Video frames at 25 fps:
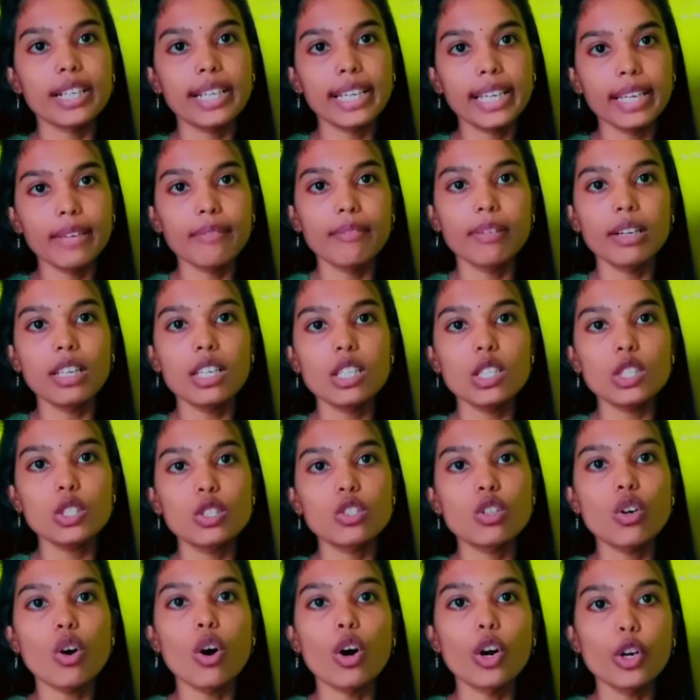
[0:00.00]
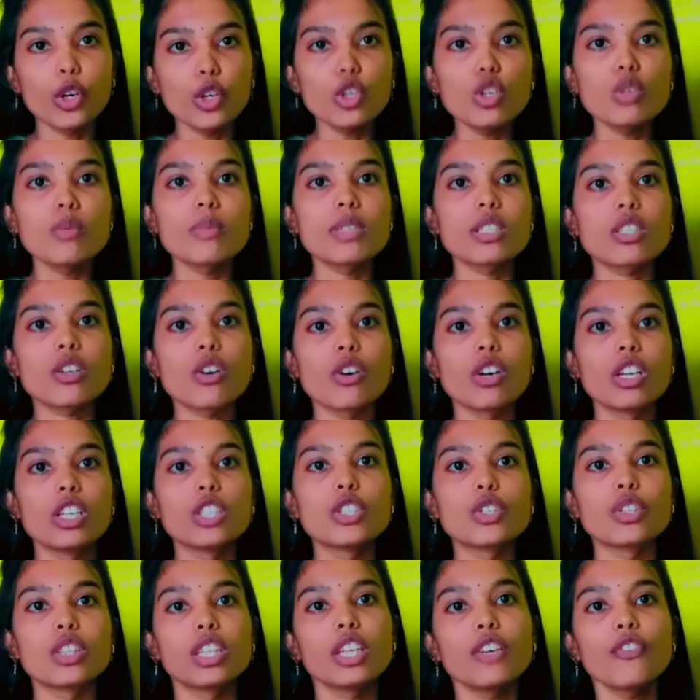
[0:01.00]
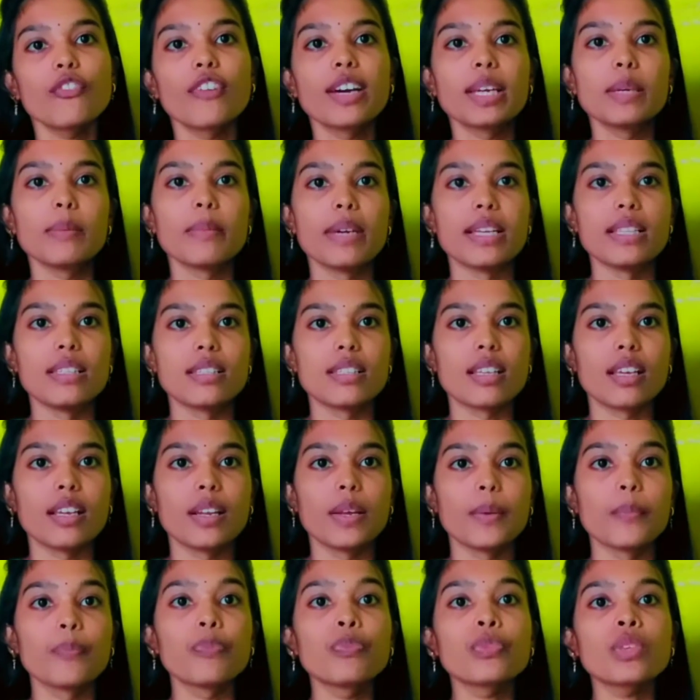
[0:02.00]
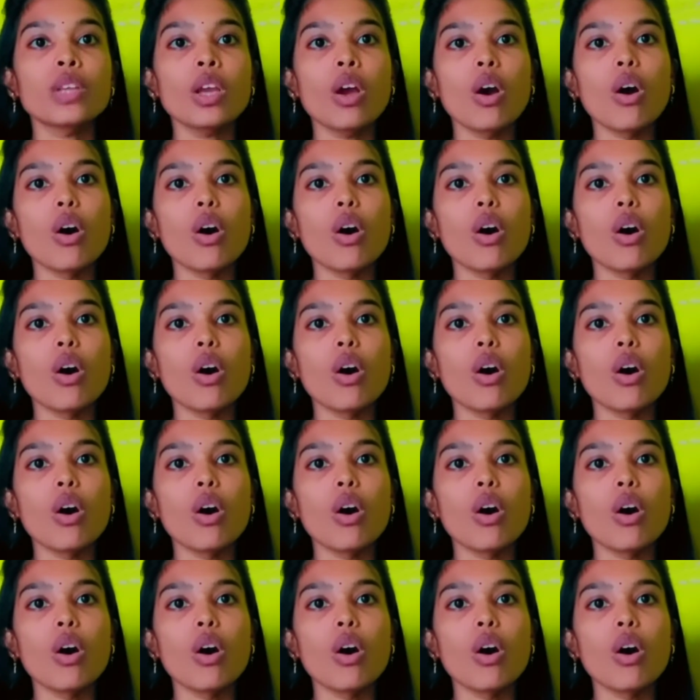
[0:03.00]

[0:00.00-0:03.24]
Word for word: केवल जो ऑटोनोमस कॉलेज होते हैं वही मेंशन है